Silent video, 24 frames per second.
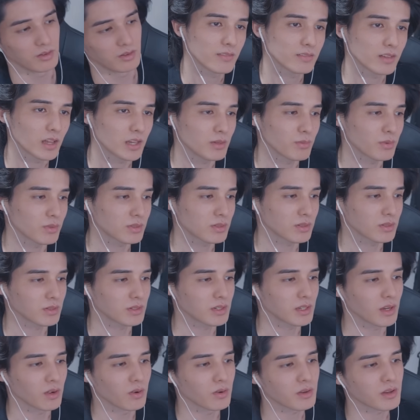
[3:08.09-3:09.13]
何もする
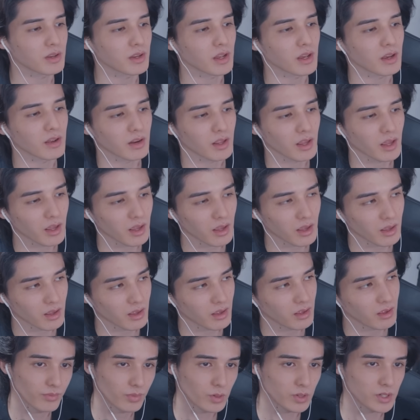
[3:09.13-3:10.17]
気が起きないよね。
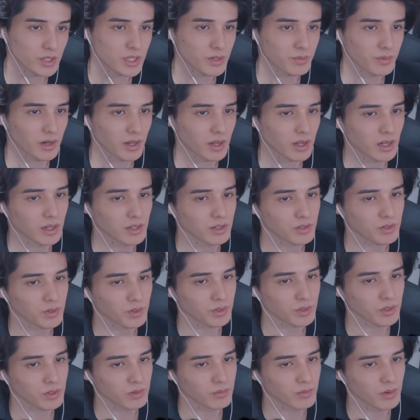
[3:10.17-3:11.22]
ポジティブな感
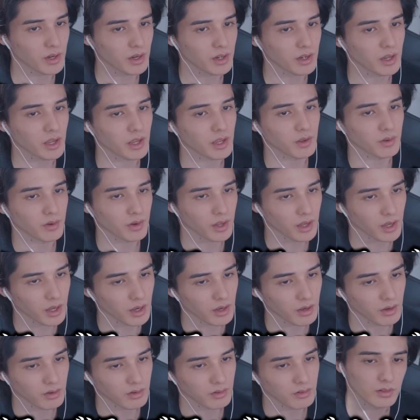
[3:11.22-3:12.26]
情って生まれないよ
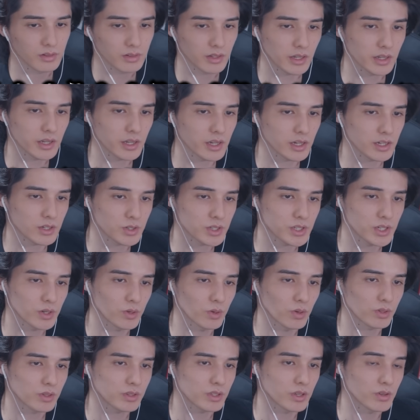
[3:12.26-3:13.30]
な。何かし
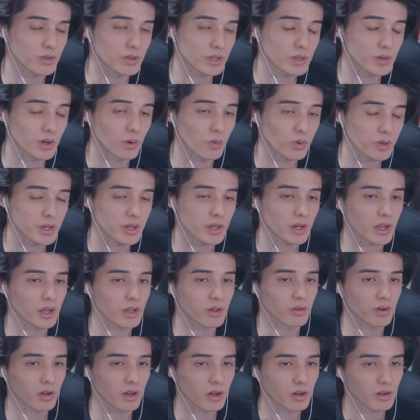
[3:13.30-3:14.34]
ようっていう気は起きない
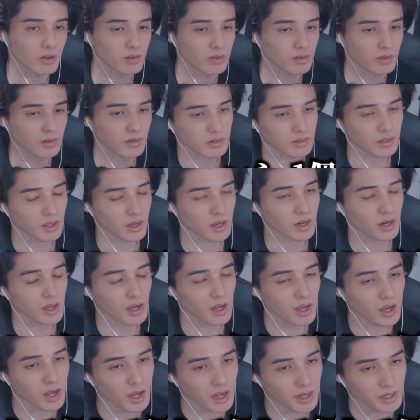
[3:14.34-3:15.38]
よな。だか
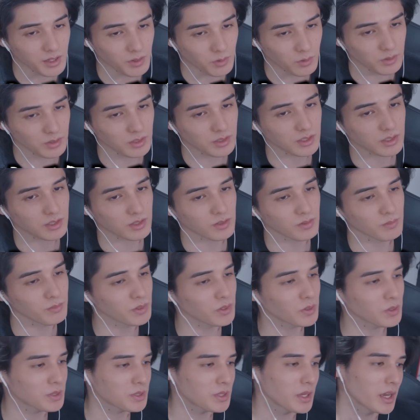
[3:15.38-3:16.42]
ら、一個ずつ準備
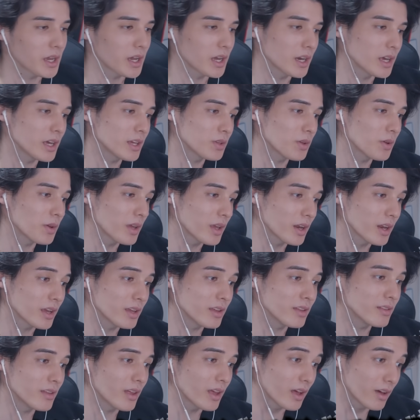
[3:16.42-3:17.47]
をしていかないといけない
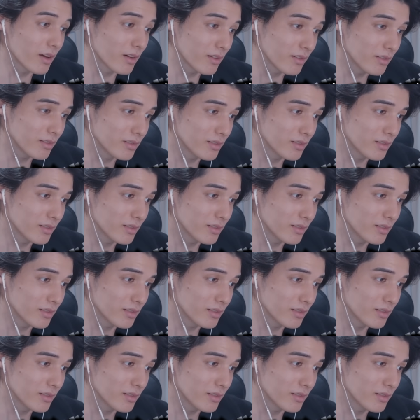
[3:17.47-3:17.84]
んだよ。